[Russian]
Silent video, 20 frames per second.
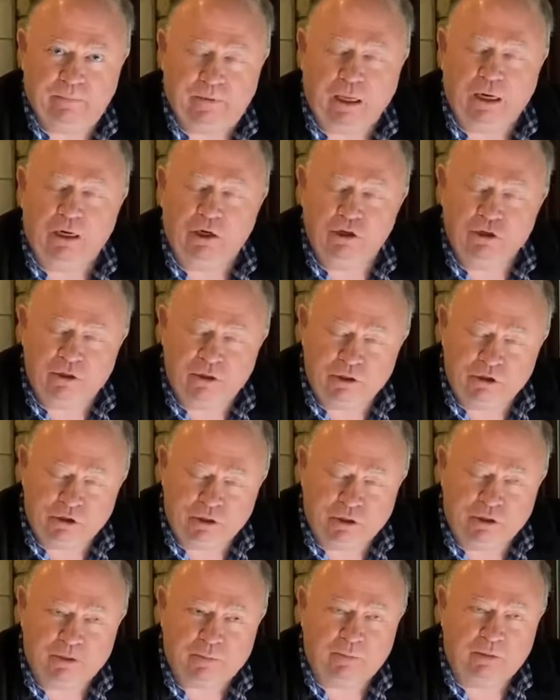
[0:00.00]
И лишь
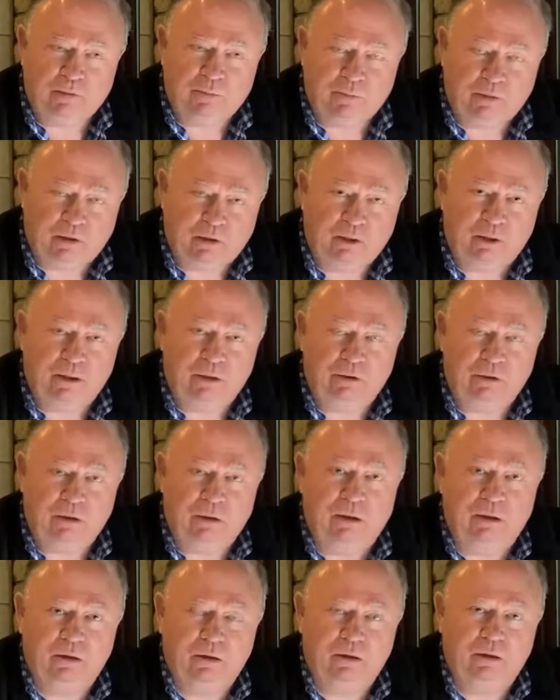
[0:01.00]
сейчас, предполагаю
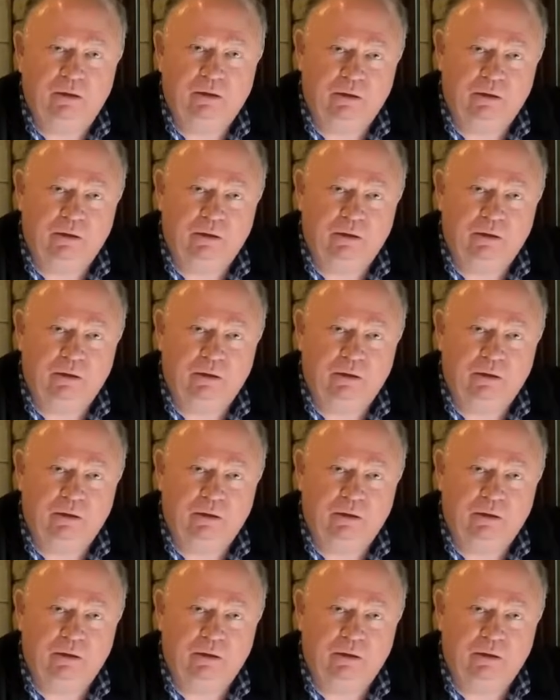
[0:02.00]
я,